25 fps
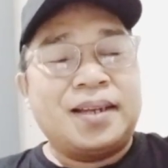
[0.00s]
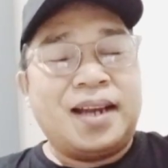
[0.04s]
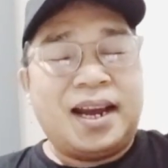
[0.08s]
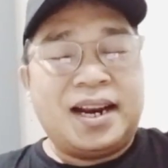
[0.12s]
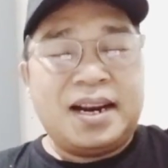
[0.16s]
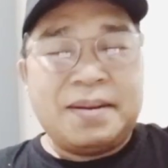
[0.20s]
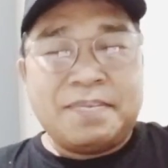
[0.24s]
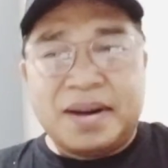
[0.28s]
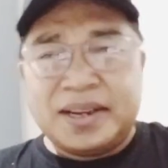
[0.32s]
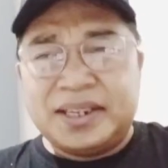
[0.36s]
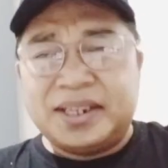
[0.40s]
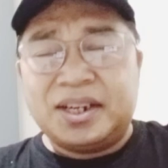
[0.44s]

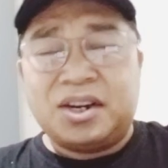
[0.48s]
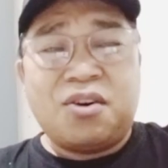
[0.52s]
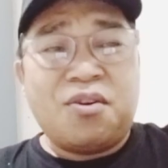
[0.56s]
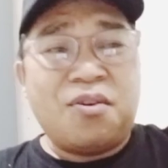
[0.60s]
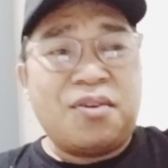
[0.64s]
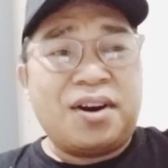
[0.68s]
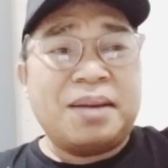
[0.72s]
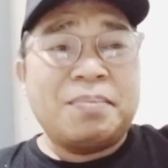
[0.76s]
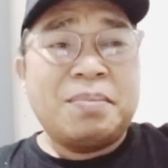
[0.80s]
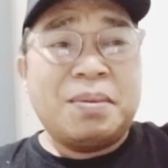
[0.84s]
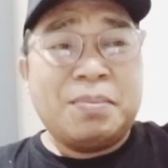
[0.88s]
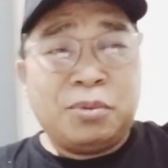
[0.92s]
Ada banyak
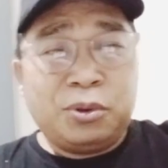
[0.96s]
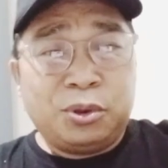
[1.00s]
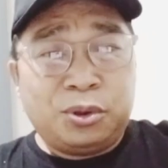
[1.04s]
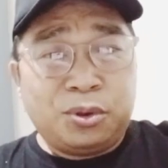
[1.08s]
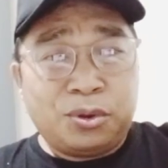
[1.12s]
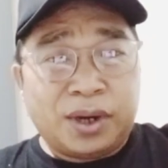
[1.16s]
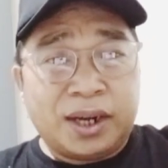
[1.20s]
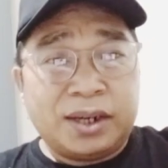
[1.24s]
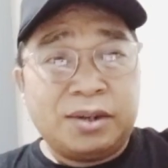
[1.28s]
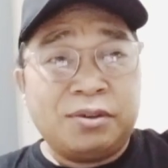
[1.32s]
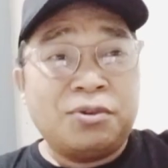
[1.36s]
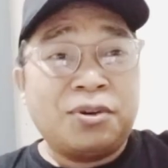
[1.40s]
orang yang
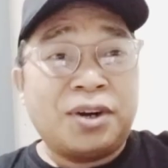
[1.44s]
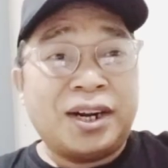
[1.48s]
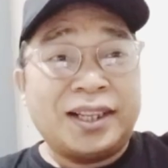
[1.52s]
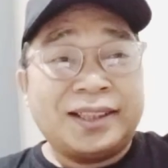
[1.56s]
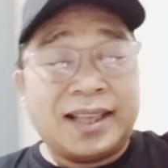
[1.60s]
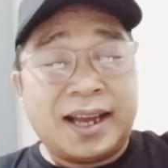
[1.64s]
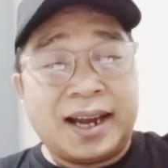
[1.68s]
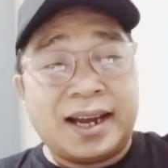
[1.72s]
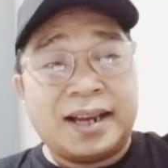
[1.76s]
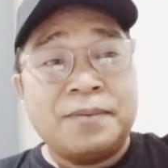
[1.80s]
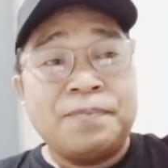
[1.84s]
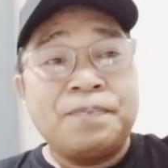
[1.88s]
membutuhkan
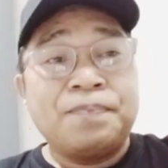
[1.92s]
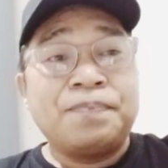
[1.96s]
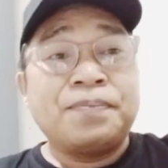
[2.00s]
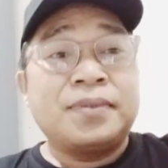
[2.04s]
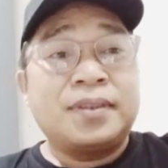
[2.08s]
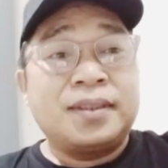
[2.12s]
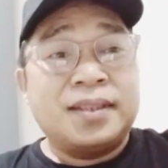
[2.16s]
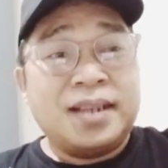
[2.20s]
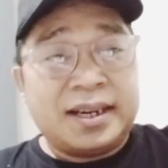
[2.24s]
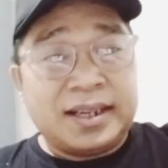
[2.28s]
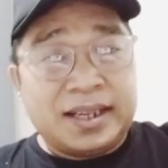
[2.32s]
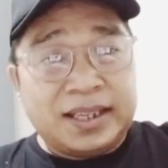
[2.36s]
uluran tangan.
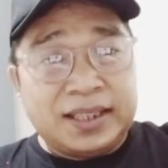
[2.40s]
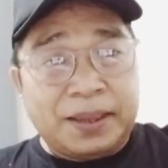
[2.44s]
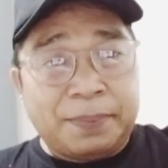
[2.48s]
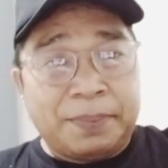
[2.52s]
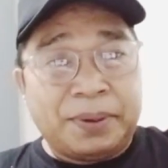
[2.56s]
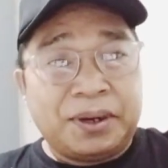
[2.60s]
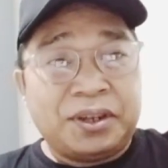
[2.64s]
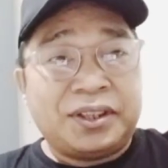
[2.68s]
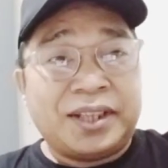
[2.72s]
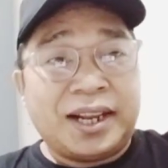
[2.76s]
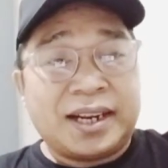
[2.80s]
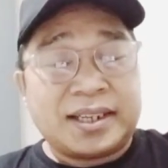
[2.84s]
Dan kita
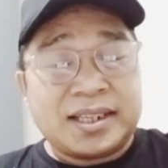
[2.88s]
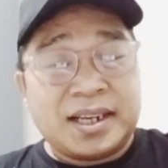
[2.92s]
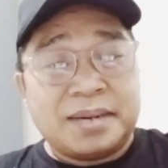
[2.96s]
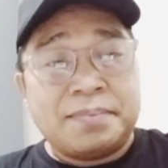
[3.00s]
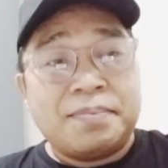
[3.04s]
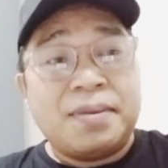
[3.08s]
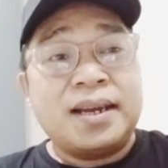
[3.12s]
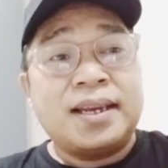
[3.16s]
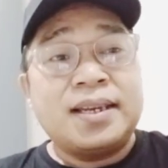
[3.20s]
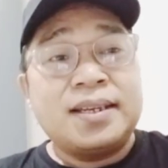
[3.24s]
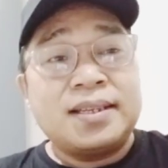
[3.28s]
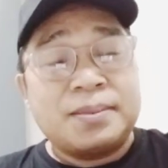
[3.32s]

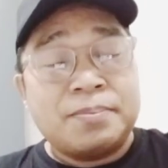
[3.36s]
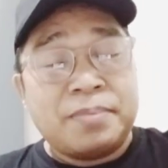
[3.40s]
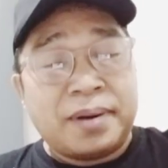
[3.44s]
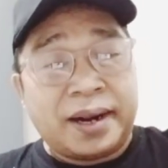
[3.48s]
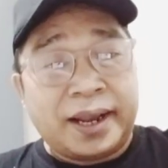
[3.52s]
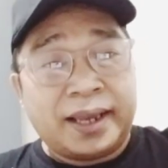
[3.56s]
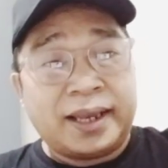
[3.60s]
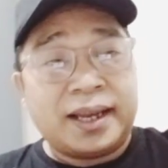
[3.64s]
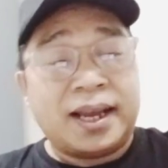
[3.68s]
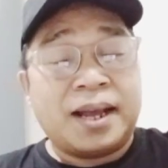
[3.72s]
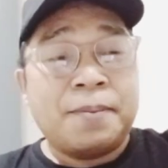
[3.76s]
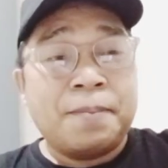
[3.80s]
prioritaskan bagi
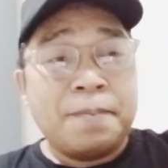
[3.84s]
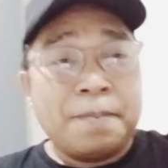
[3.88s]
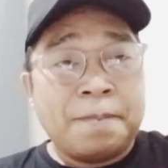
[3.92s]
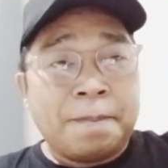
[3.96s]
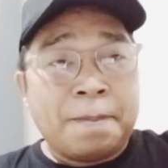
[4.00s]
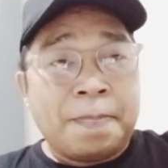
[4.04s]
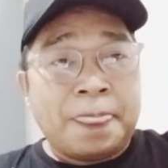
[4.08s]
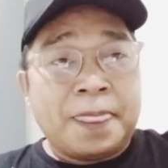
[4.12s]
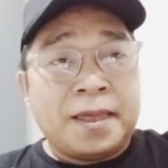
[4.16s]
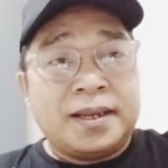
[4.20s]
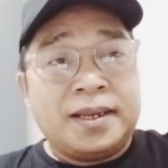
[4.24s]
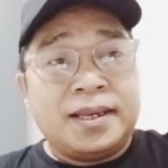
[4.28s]
mereka
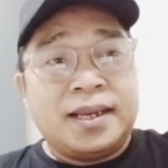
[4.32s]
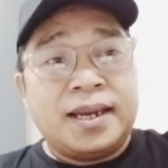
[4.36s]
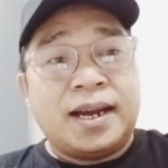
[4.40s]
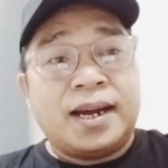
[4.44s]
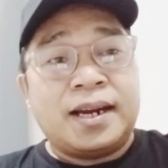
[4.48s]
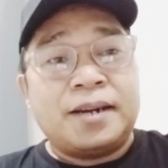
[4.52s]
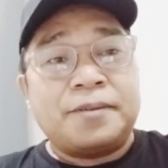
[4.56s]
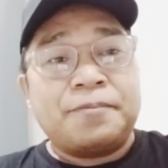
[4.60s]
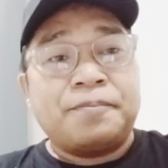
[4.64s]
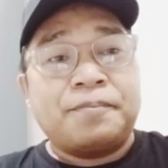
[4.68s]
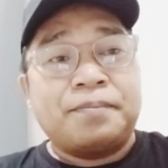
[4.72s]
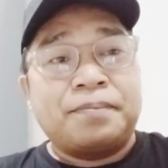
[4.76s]

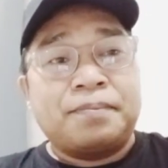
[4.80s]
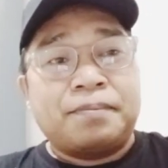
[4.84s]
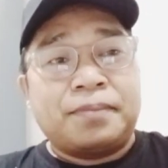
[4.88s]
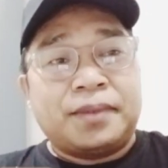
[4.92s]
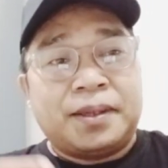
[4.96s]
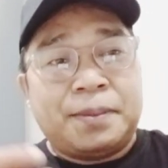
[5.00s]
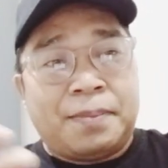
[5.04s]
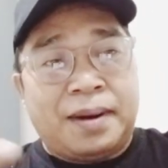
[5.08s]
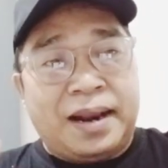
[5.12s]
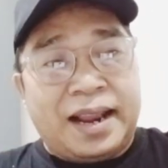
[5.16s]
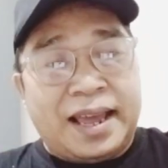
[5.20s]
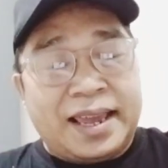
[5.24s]
yang
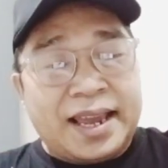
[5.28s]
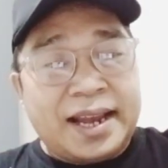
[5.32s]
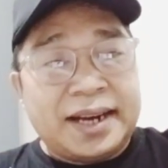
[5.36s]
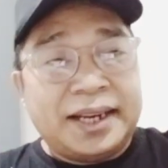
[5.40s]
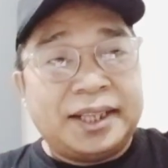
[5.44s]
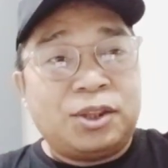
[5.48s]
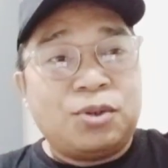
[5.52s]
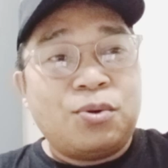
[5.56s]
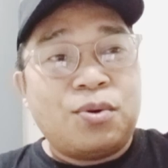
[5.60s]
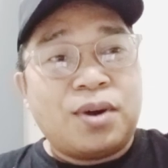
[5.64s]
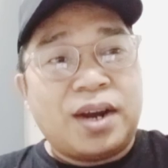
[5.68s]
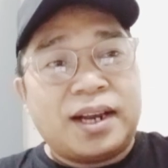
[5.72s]

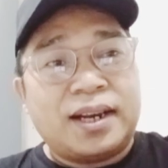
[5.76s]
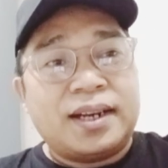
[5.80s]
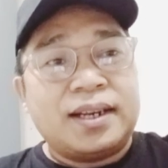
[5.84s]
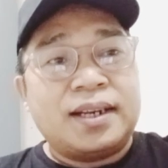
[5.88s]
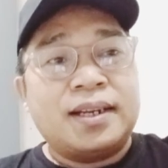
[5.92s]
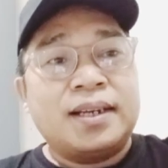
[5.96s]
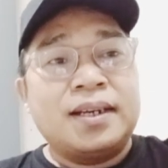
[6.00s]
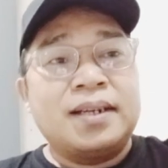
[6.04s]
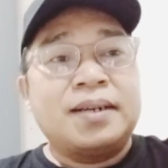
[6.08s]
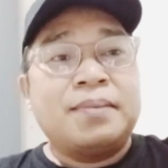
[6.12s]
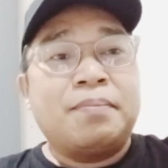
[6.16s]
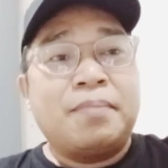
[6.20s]
melayani Tuhan,
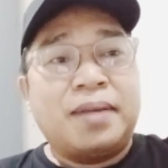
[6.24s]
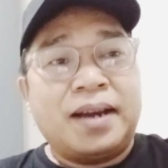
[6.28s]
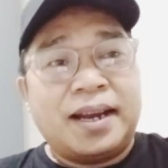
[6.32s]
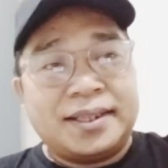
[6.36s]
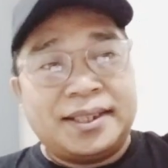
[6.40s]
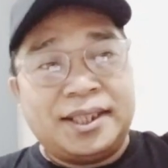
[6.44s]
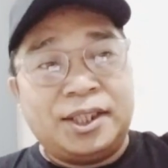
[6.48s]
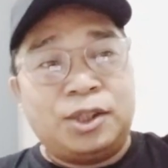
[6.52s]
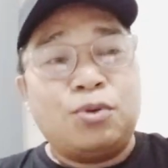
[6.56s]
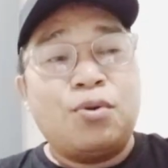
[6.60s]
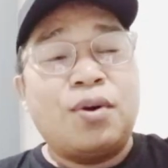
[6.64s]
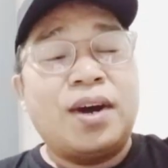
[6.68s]

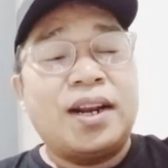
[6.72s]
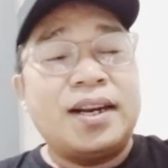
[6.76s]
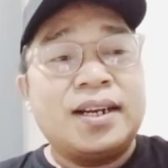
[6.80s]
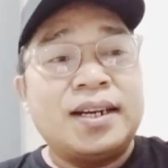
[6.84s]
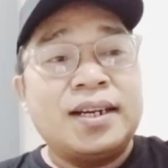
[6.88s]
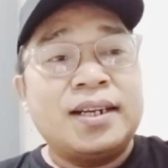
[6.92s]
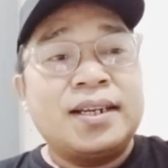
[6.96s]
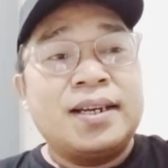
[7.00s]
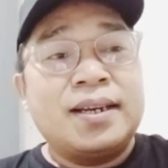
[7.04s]
mengasihi Tuhan.